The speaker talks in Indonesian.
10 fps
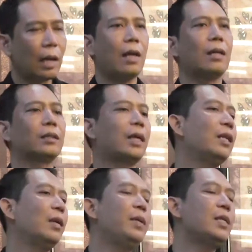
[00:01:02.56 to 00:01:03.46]
ah saya
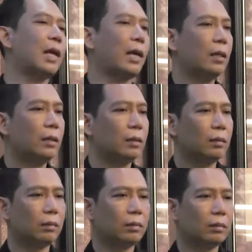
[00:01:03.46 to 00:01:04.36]
tidak bisa,
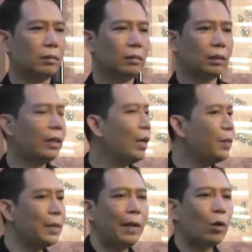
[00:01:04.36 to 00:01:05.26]
saya tidak
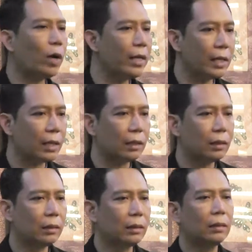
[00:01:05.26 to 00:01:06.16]
bisa melakukannya,
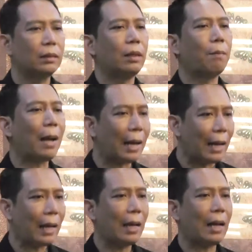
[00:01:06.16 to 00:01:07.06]
maka